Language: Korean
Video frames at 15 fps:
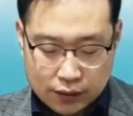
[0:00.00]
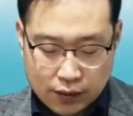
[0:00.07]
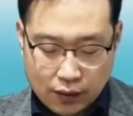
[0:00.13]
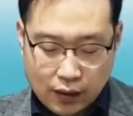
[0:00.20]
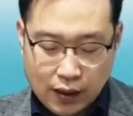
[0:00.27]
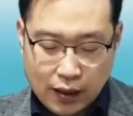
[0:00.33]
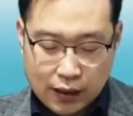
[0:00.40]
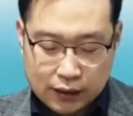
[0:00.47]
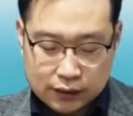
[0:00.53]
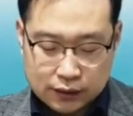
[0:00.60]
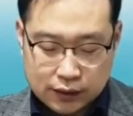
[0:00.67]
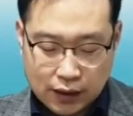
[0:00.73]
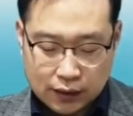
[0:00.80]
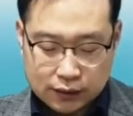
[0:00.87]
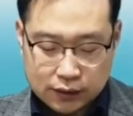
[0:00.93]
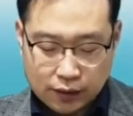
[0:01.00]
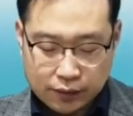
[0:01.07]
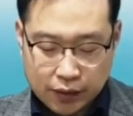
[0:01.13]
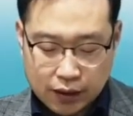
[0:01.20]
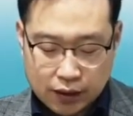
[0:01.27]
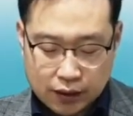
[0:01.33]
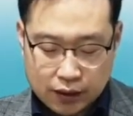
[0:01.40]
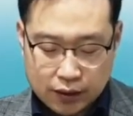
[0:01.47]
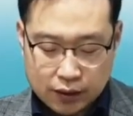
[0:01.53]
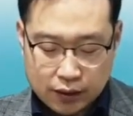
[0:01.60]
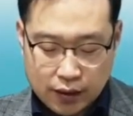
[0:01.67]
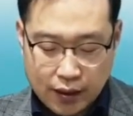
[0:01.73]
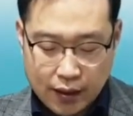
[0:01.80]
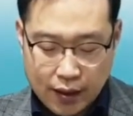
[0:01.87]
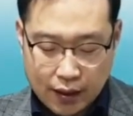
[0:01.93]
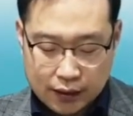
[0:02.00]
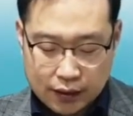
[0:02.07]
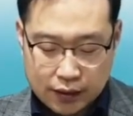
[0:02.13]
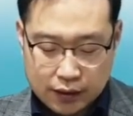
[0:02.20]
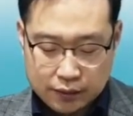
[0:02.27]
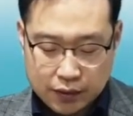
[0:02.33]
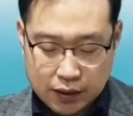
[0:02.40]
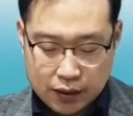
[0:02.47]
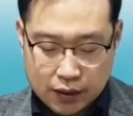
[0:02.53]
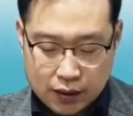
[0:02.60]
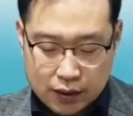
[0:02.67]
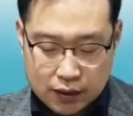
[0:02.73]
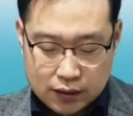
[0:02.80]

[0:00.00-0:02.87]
너가 항상 섬기는 내 하나님이